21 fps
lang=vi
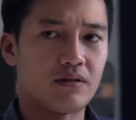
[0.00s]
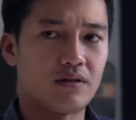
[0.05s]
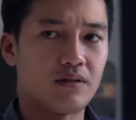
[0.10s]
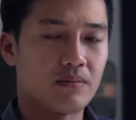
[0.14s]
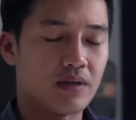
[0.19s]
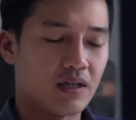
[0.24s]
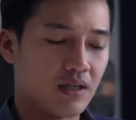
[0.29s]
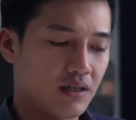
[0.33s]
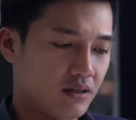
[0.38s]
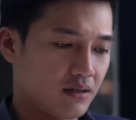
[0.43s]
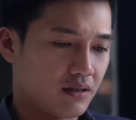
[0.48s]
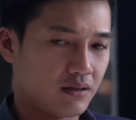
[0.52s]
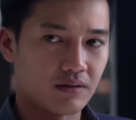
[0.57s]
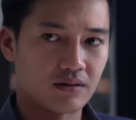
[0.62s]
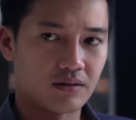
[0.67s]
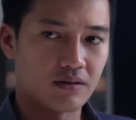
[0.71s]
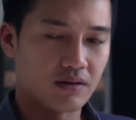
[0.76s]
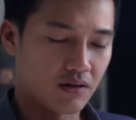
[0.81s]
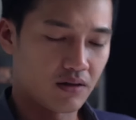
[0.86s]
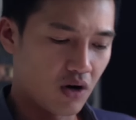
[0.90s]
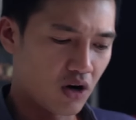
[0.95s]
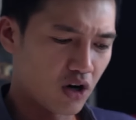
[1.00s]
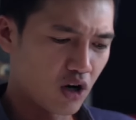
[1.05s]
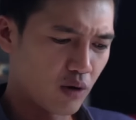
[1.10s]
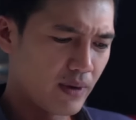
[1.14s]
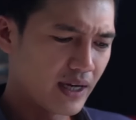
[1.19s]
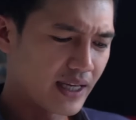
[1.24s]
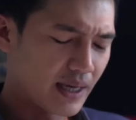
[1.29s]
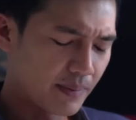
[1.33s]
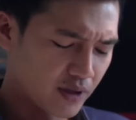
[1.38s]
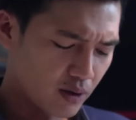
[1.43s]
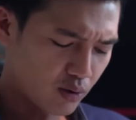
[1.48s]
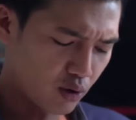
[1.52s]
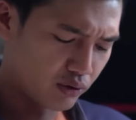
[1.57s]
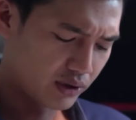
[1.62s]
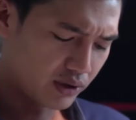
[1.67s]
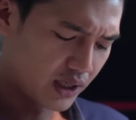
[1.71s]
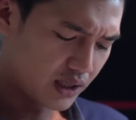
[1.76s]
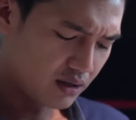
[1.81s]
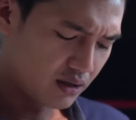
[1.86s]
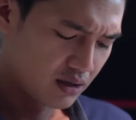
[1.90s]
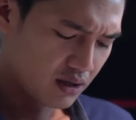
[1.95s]
Nhưng mà con đâu biết chăm sóc
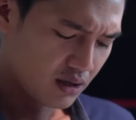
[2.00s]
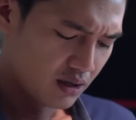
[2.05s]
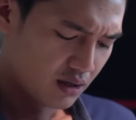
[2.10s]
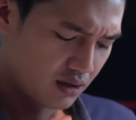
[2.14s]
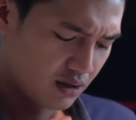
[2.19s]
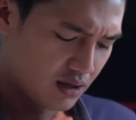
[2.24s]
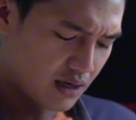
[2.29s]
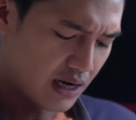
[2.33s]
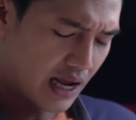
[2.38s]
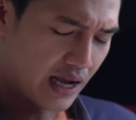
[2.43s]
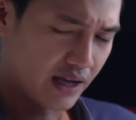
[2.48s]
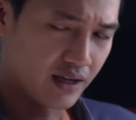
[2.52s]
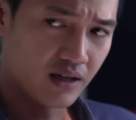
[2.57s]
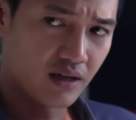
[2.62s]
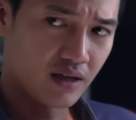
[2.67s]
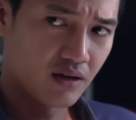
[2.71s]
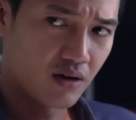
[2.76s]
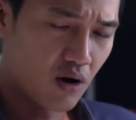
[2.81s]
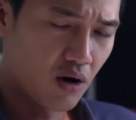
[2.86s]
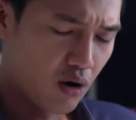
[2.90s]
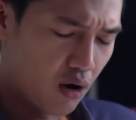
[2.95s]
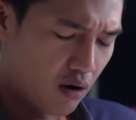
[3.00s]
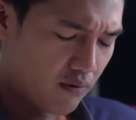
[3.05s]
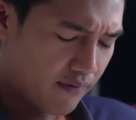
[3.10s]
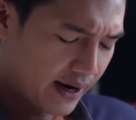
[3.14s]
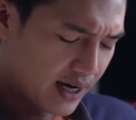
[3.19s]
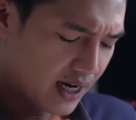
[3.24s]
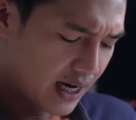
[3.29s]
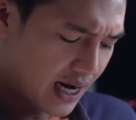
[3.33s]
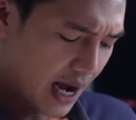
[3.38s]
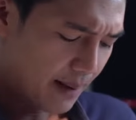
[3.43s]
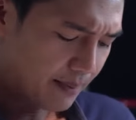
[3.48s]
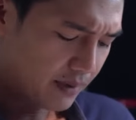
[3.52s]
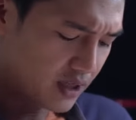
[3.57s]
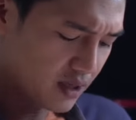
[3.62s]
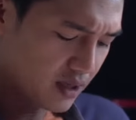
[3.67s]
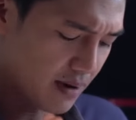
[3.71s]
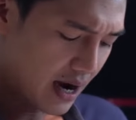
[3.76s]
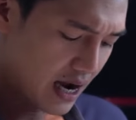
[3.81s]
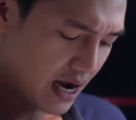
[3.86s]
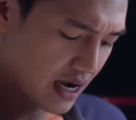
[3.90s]
con nít Chứ lại con còn phải đi làm nữa chứ